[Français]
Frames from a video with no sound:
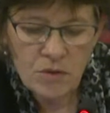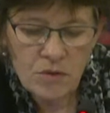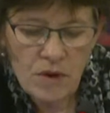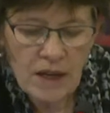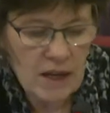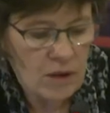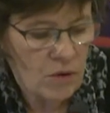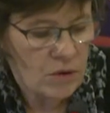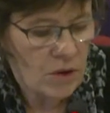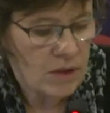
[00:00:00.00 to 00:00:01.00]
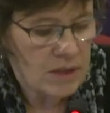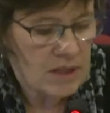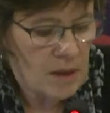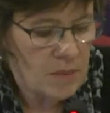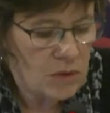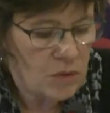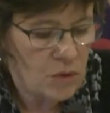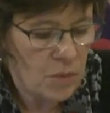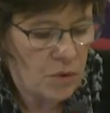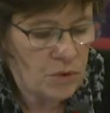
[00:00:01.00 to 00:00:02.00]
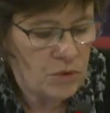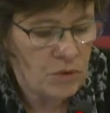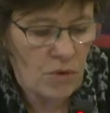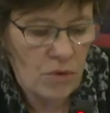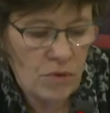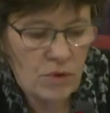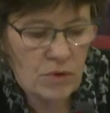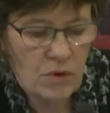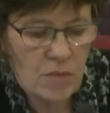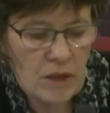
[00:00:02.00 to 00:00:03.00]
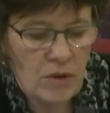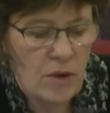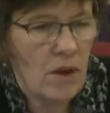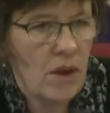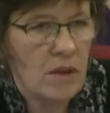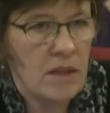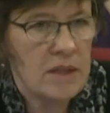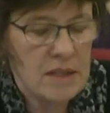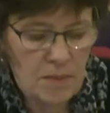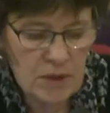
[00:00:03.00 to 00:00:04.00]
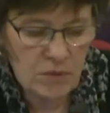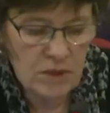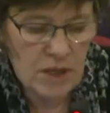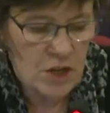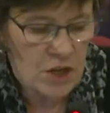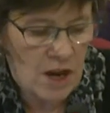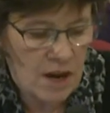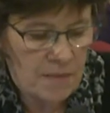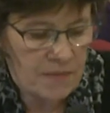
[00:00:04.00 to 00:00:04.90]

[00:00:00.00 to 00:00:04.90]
ce soit l'agriculteur dans ses habitudes de production ou le consommateur dans ses habitudes d'achat.